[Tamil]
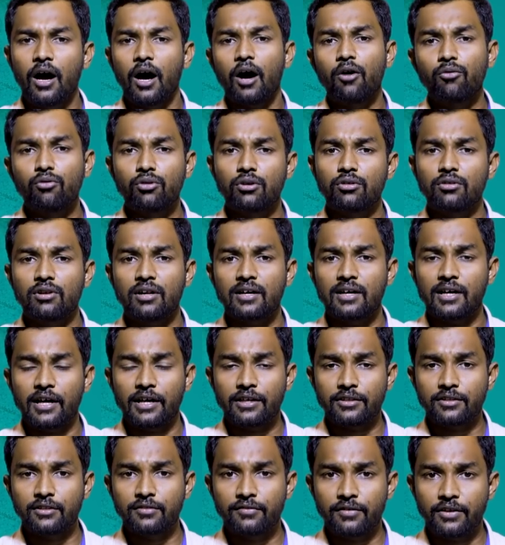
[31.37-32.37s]
அவங்களுக்குள்ள
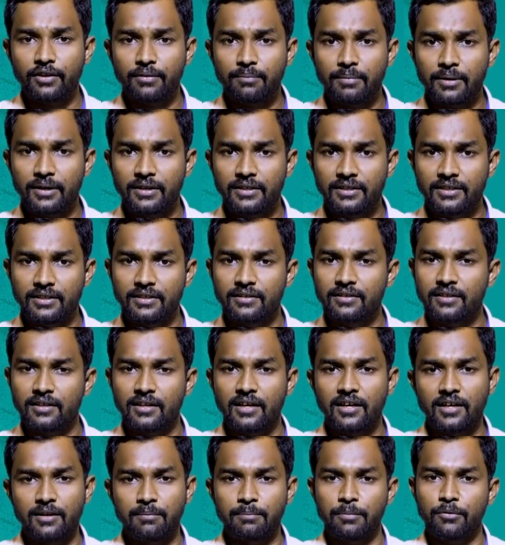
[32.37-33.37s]
கருத்து வேறுபாடு
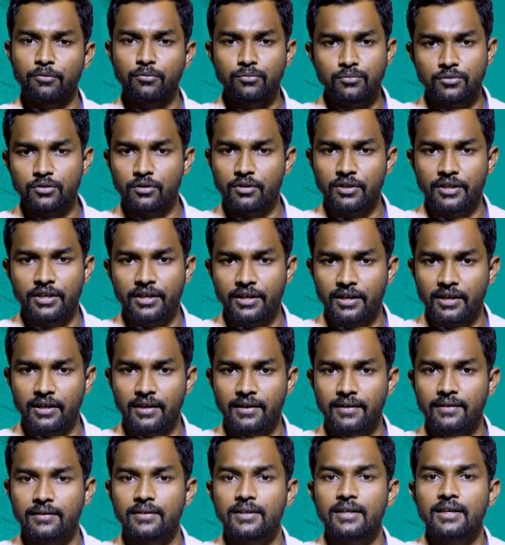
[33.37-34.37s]
இருந்ததாக இப்போவும் சொல்லிக்கிறாங்க